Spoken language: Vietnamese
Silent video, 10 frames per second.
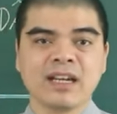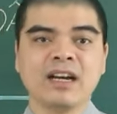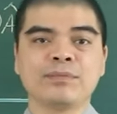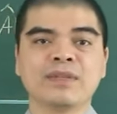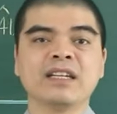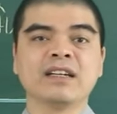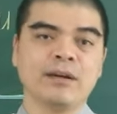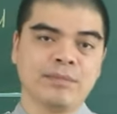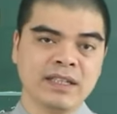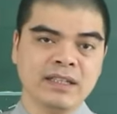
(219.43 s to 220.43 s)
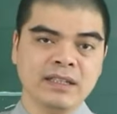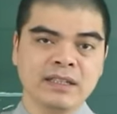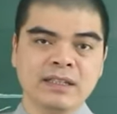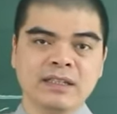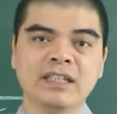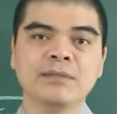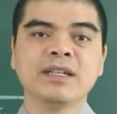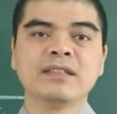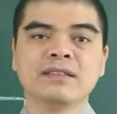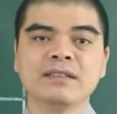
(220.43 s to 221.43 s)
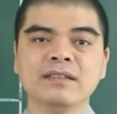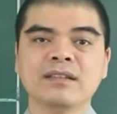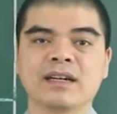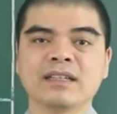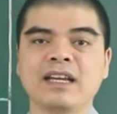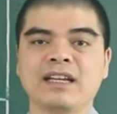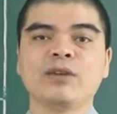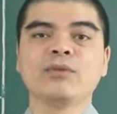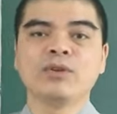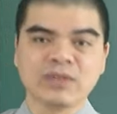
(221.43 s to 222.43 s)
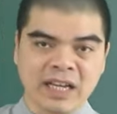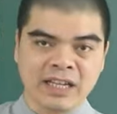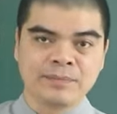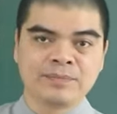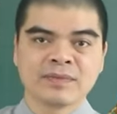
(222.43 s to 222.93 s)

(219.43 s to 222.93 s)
hợp tình hợp lý thì mới giữ được cái thành công lâu dài.